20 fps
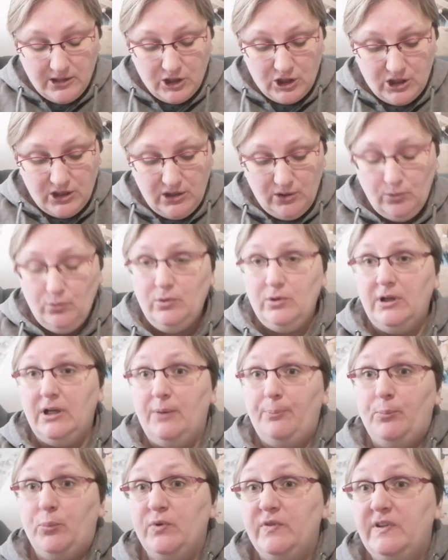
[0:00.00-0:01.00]
j'ai eu
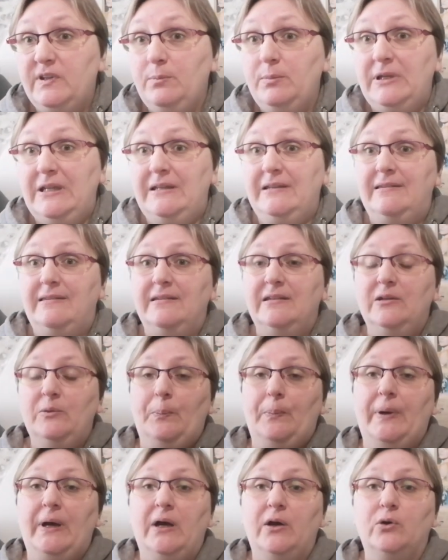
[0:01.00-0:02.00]
la possibilité
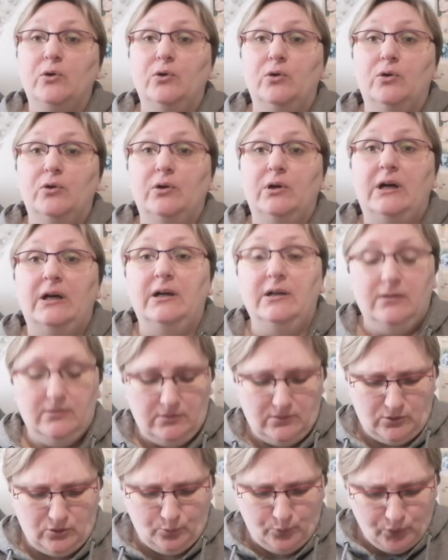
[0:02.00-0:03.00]
par
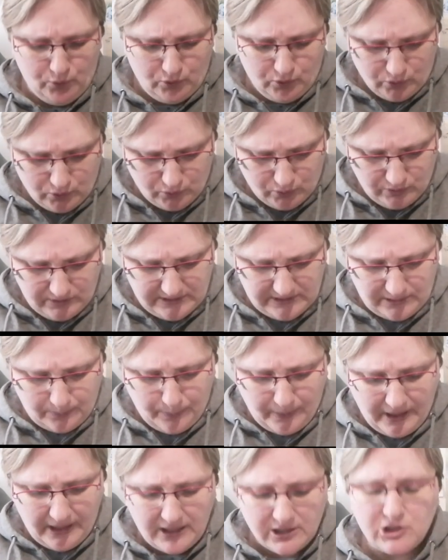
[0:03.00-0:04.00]
Booknote
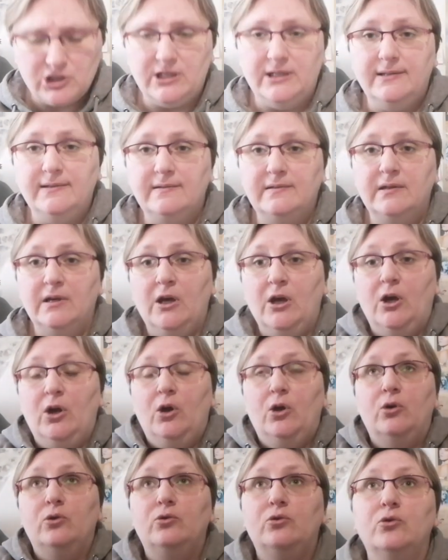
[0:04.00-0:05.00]
et par Hachette
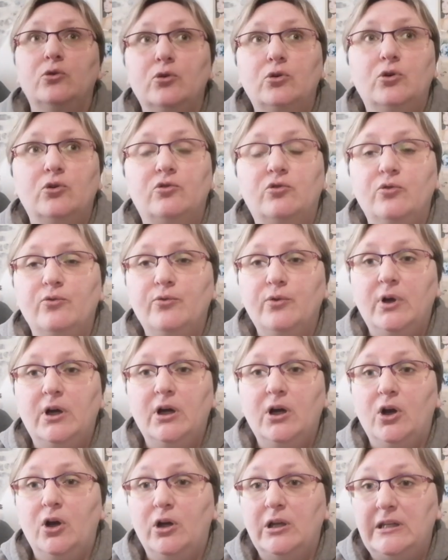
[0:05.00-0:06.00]
de
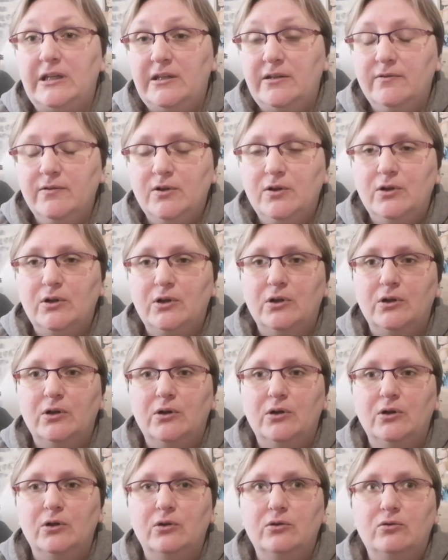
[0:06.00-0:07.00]
recevoir un livre
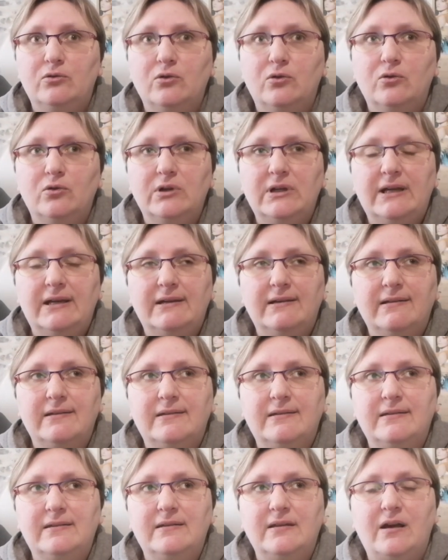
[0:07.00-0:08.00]
euh, dans la,
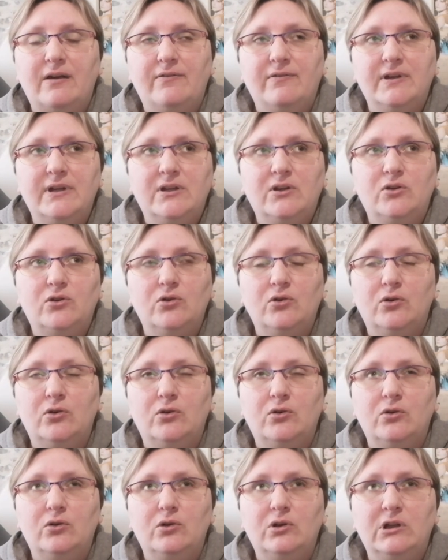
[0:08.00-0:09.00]
avec
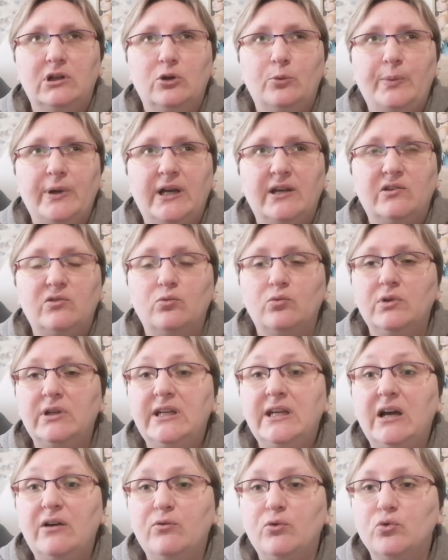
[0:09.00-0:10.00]
euh, l'opération
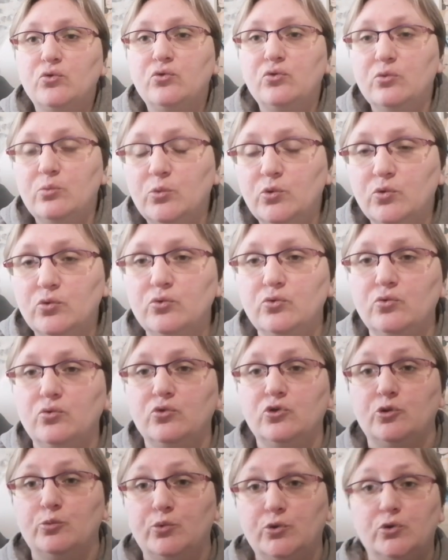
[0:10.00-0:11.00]
Lire avant tout le monde,
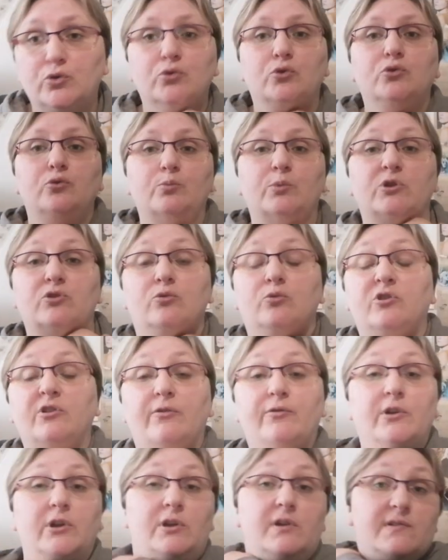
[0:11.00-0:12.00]
donc de Booknote, parce que
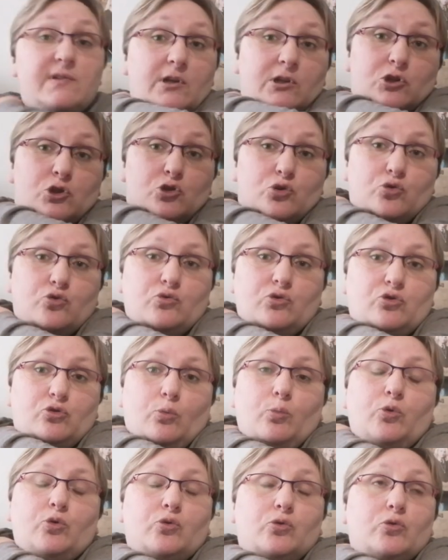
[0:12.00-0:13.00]
ça fait des années que je suis
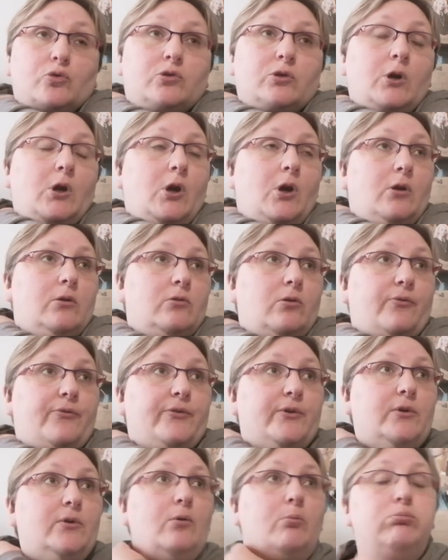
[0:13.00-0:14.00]
sur Booknote. Ça
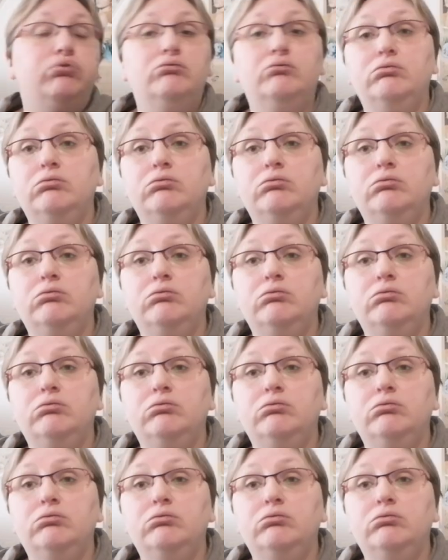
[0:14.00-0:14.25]
fait. Euh,